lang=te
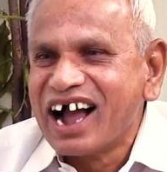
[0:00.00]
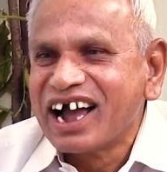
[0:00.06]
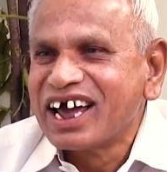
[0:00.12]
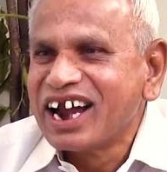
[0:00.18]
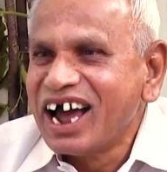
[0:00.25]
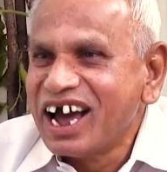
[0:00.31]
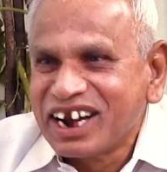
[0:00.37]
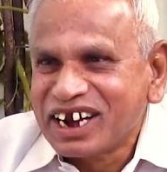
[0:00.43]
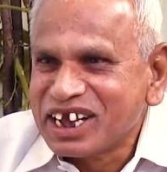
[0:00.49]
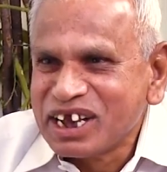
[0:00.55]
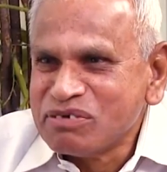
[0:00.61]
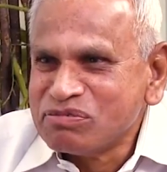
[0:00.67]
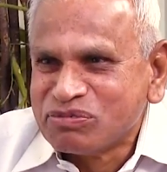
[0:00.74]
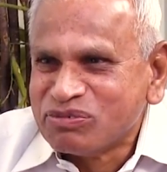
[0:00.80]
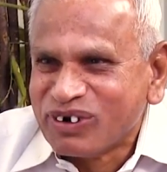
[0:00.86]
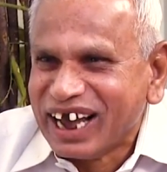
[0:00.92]
ఆగ్రహానికి
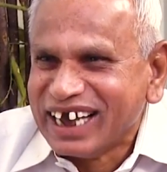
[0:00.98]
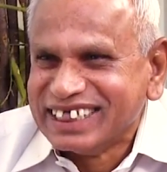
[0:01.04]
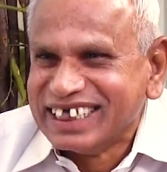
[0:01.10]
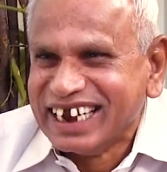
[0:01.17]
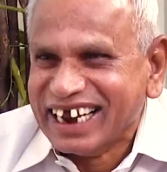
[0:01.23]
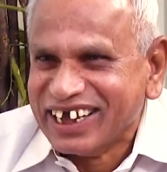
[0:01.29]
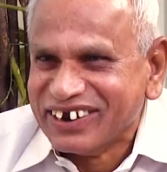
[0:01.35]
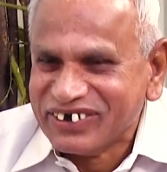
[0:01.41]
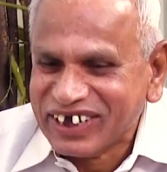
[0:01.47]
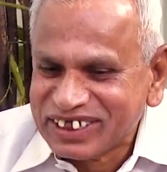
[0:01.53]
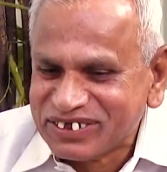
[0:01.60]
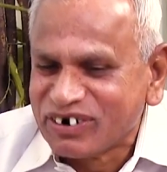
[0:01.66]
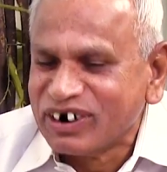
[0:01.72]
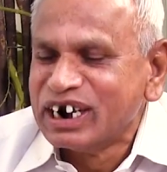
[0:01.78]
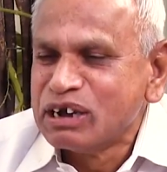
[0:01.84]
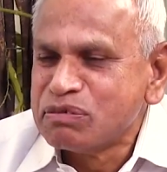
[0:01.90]
ఏం గురైతే లేరు
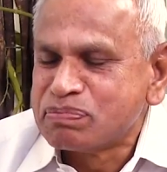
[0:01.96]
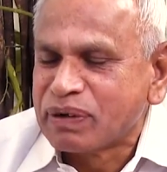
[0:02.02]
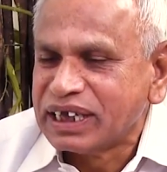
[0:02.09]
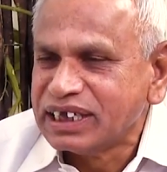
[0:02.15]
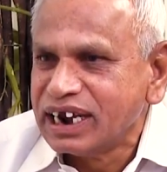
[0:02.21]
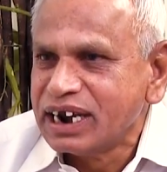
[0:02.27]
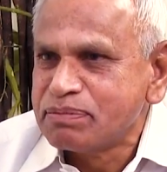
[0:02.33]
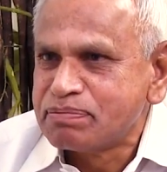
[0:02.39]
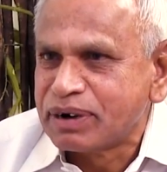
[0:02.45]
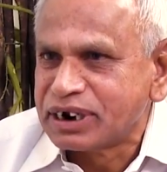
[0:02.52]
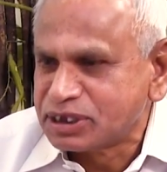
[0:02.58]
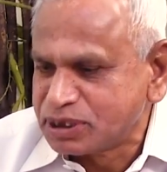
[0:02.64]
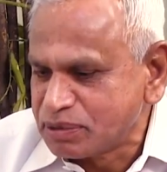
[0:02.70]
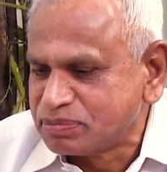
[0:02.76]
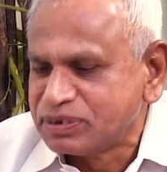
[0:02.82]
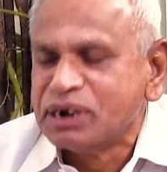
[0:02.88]
ఎందుకంటే ప్రజల
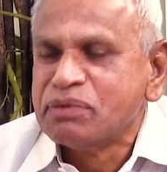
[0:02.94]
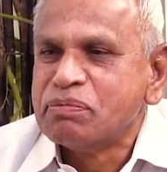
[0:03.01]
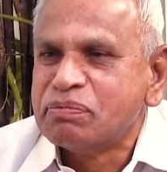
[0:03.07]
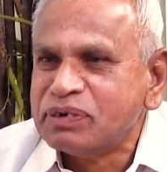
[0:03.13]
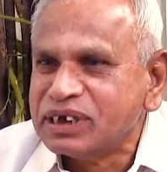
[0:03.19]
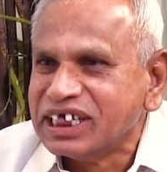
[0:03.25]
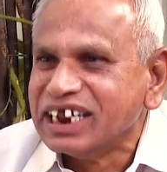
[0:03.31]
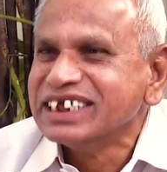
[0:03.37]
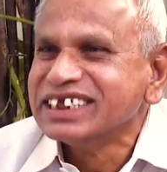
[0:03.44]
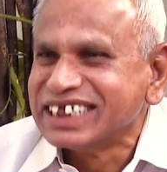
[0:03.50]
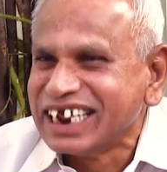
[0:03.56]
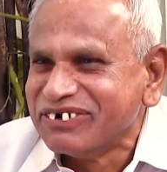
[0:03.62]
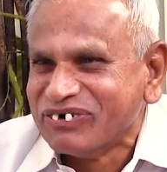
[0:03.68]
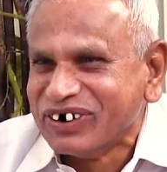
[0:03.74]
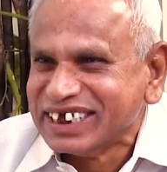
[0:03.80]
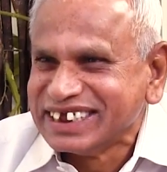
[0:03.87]
పర్సెప్షన్ ఎప్పుడు
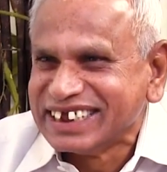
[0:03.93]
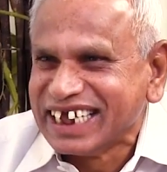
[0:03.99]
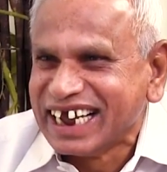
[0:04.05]
తెలుస్తూనే ఉన్నది